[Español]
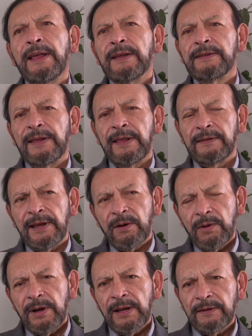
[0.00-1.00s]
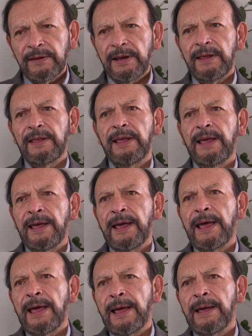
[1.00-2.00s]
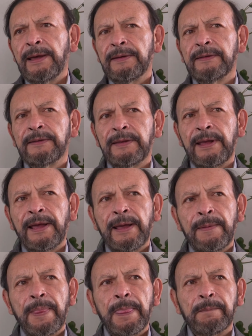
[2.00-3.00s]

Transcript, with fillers: Se desarrolla una serie de, este,